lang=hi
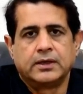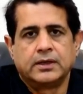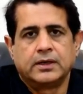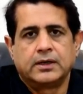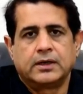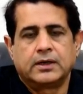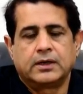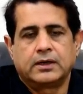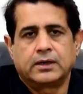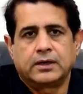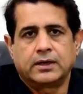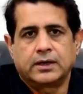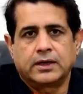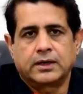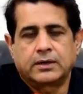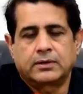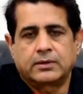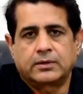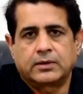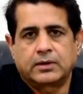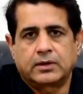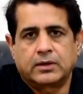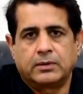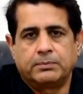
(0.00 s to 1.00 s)
आ, एक
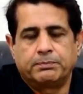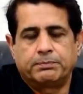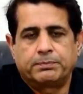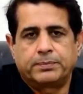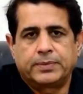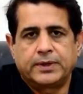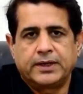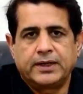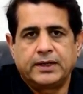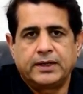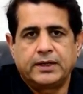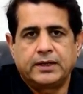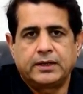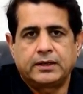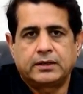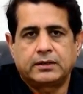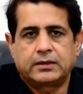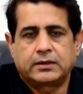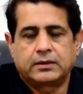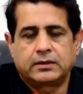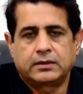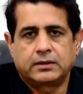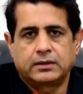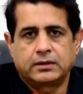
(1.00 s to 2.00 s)

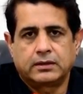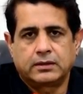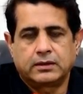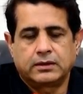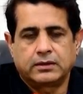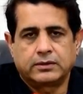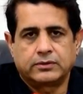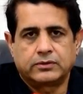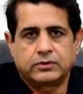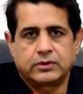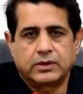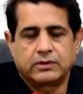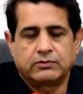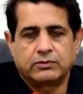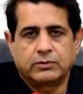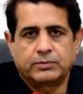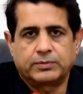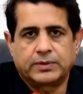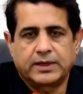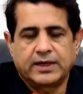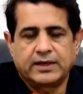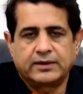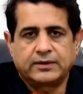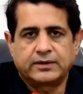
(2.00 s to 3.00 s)
कंप्लीट जो है वो
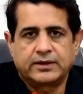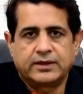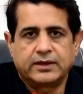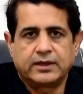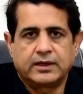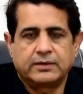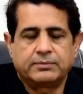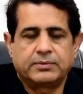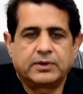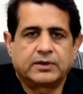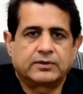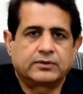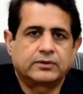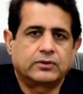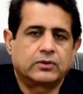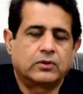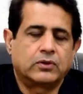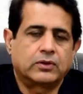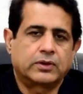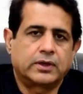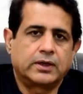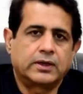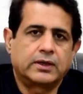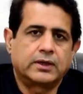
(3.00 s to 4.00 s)
प्लान किया है पाकिस्तान
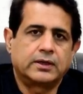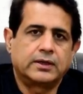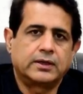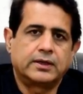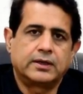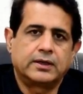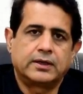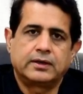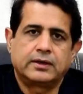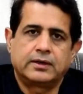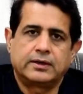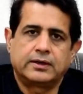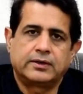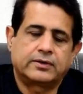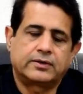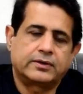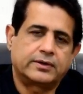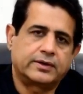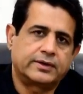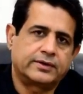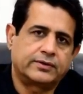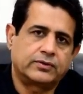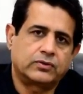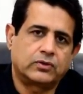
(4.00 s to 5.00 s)
हॉकी के लिए
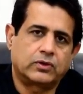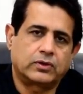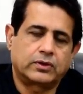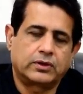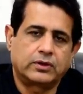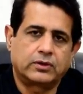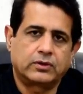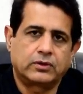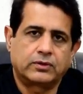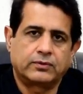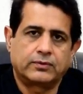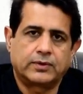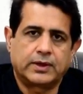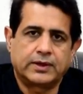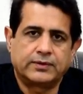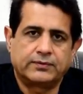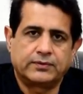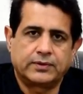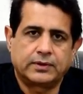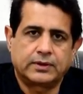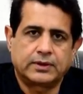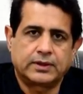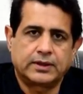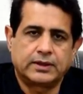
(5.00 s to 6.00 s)
इंटरनेशनल हॉकी को
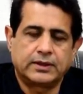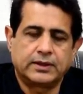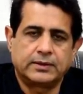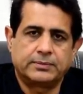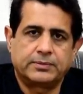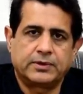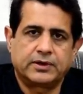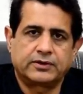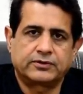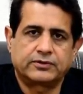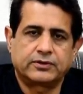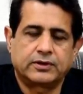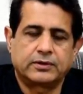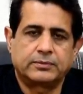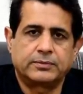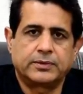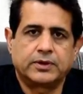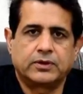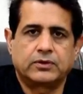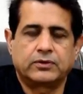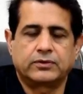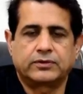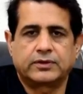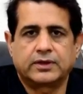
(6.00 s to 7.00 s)
रिवाइवल के लिए पाकिस्तान में
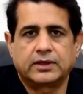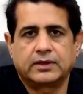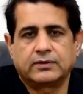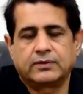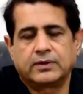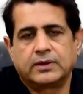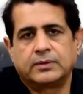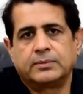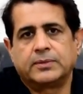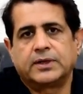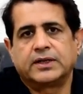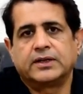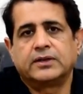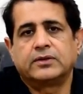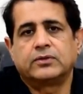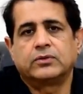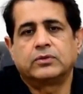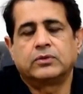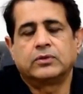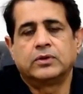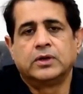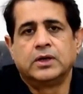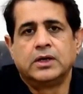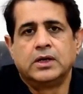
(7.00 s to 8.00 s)
और उसके अलावा हमारी
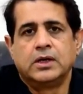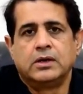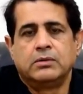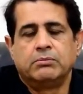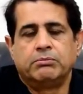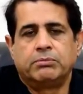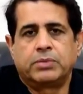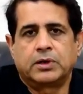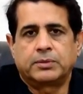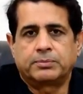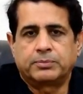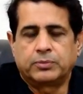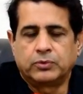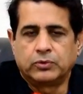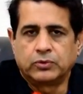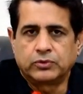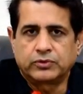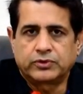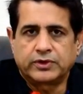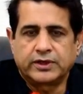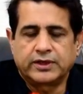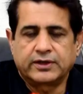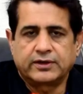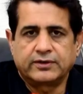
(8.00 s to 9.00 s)
जो भरपूर
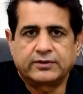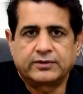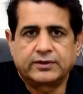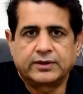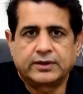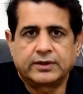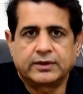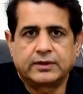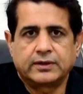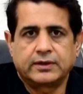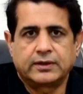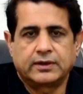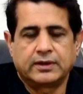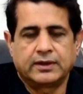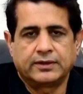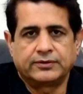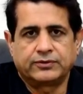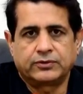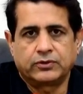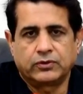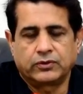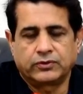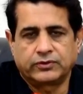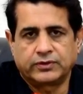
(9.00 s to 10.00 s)
तरीके से
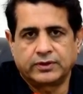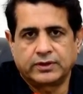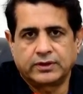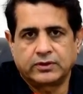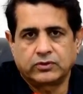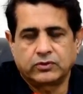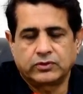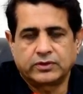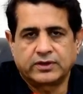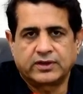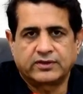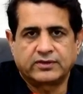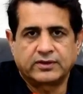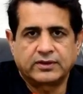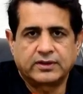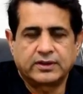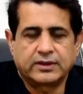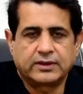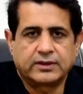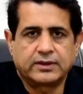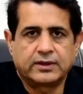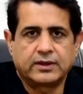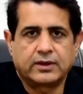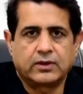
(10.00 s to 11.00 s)
एनसीओसी ने जो इजाज़त दे
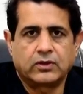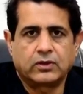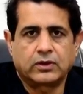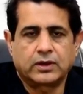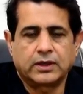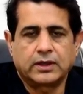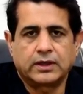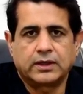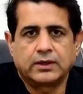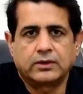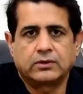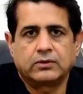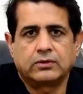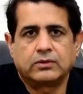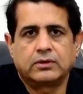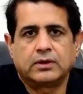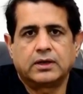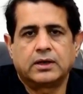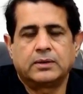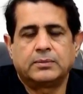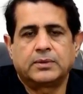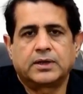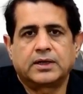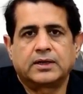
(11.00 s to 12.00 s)
दी है हॉकी की तो
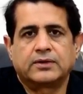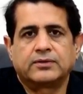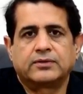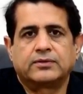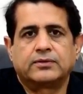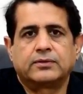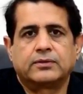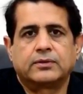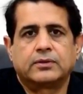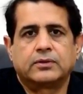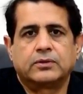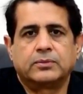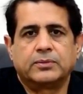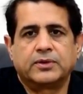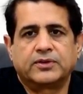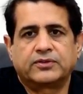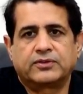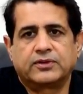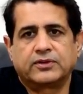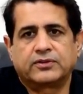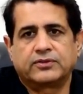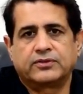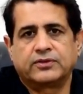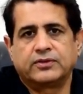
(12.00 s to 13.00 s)
हमारा
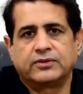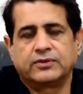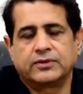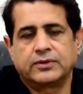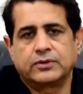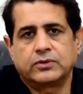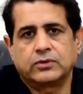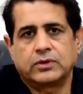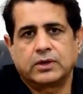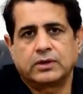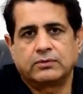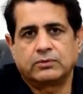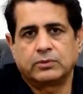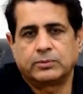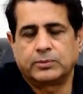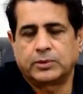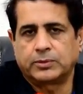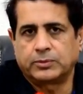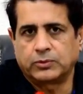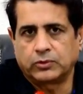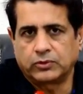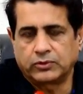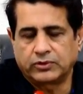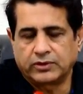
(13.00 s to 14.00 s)
डोमेस्टिक सीज़न जो है वो
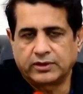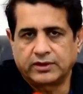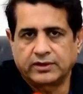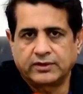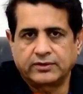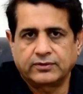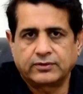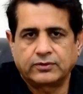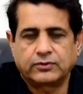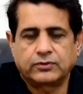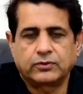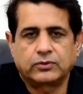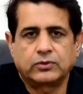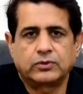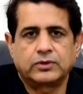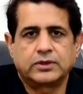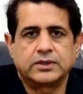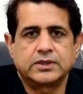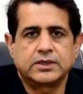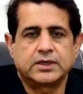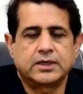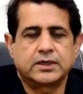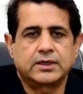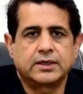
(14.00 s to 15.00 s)
भरपूर तरीके से शुरू होने
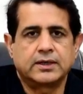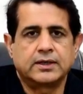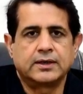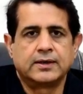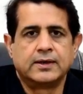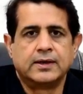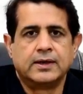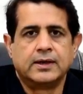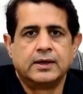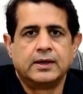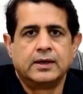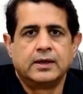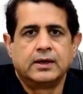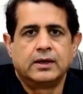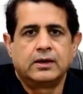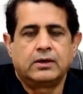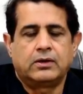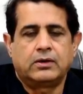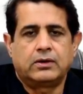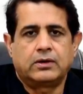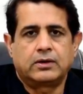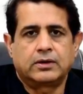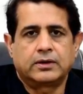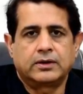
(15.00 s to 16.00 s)
जा रहा है
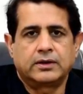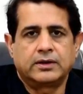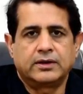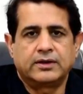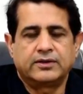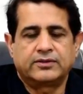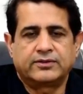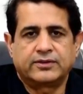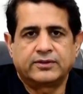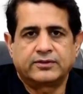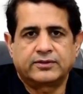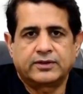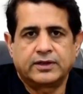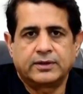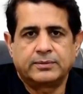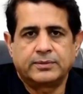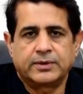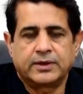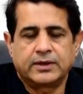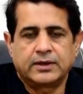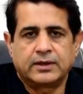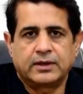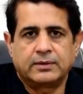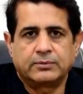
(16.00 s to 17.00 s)
और इस सिलसिले
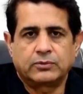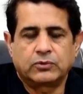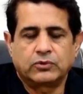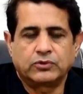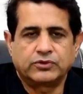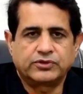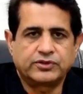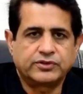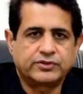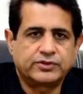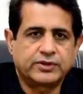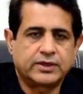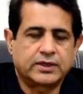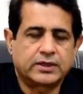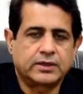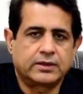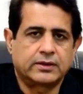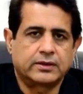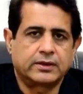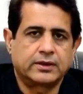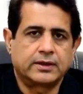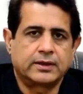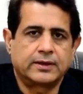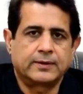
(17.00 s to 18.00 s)
में हम कोशिश ये कर
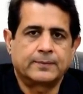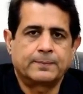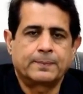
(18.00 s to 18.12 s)
रहे हैं